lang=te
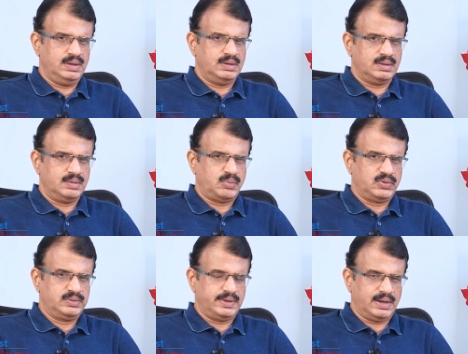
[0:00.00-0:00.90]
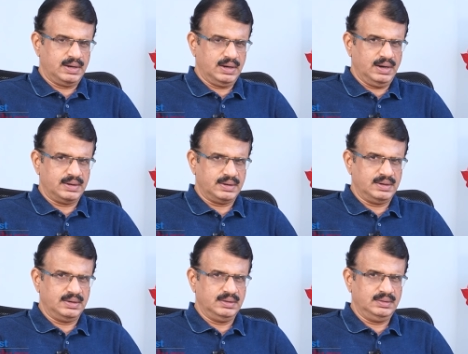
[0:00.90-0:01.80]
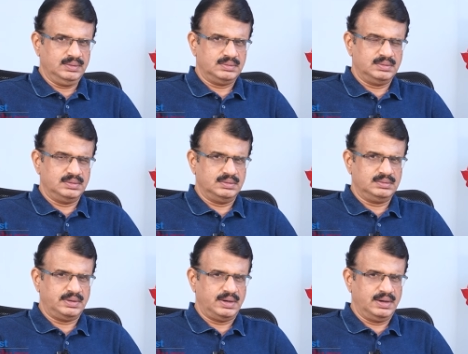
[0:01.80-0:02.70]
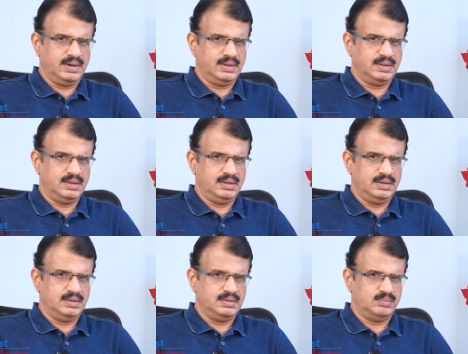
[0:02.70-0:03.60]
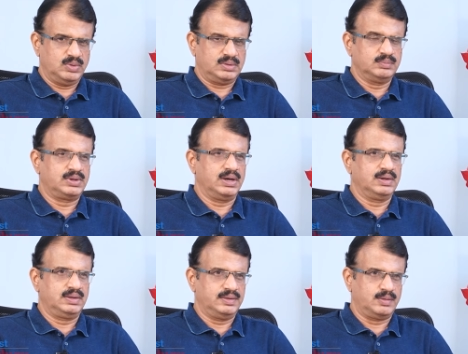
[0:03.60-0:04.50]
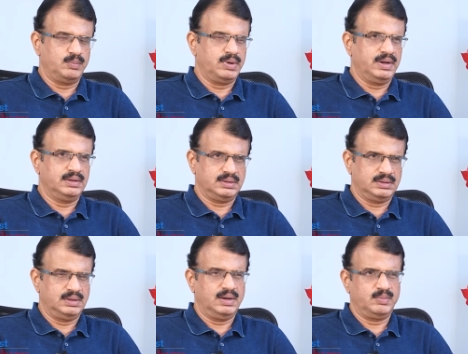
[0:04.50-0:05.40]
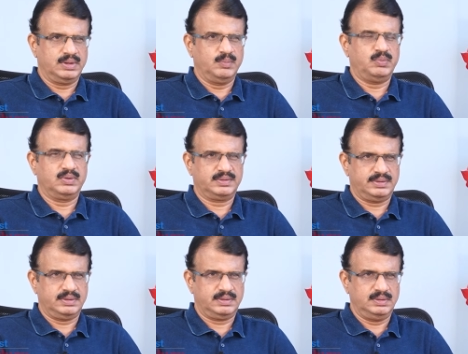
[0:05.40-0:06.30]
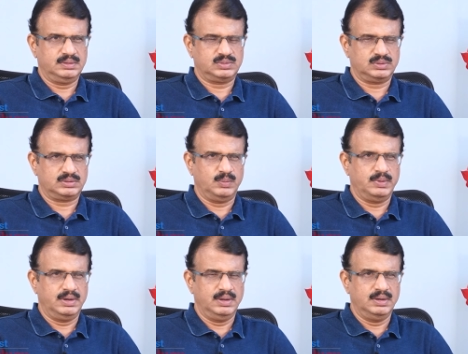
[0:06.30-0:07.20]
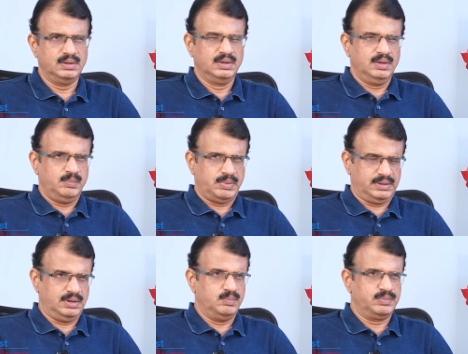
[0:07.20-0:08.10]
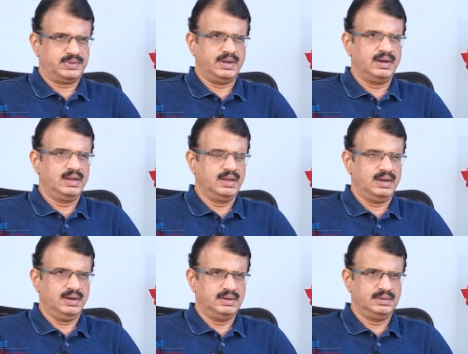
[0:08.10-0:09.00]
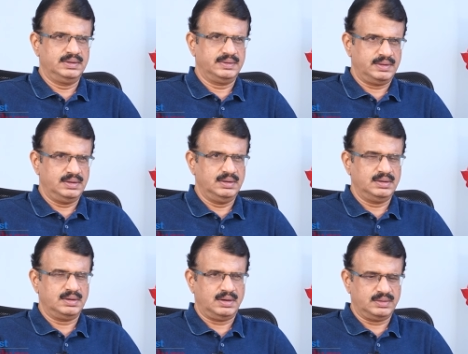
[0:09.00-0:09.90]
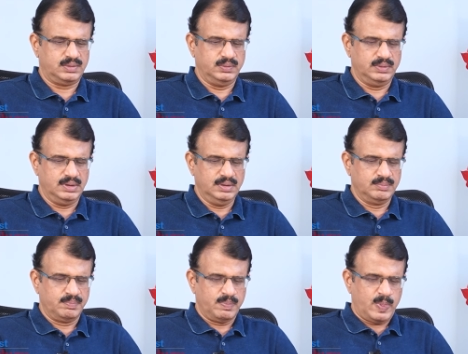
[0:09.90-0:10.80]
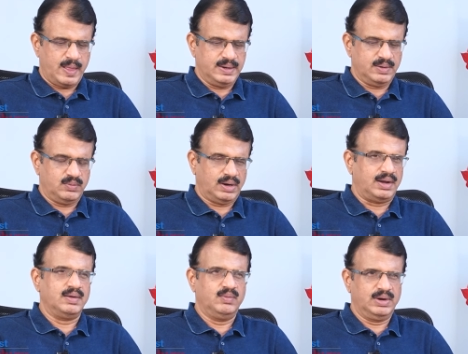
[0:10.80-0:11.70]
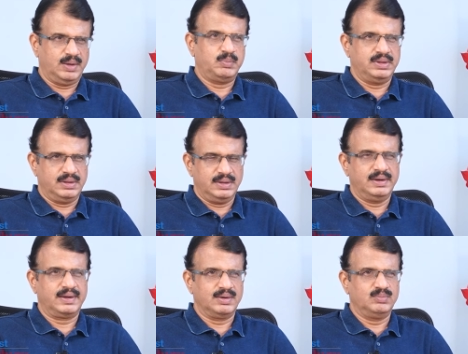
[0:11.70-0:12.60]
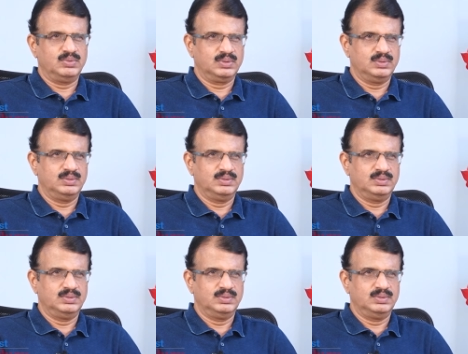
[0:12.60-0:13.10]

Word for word: యా ఇప్పుడు జగన్ లండన్ జర్నీ అనేది మొత్తం తెలుగుదేశం మీడియా అంతా దాని మీద ఫోకస్ చేసింది సోషల్ మీడియా ప్రతి అంశాన్ని హైలైట్ చేసి రాస్తుంది అంటే వాళ్ళకి అలవాటైపోయింది ఎన్నికల ముందు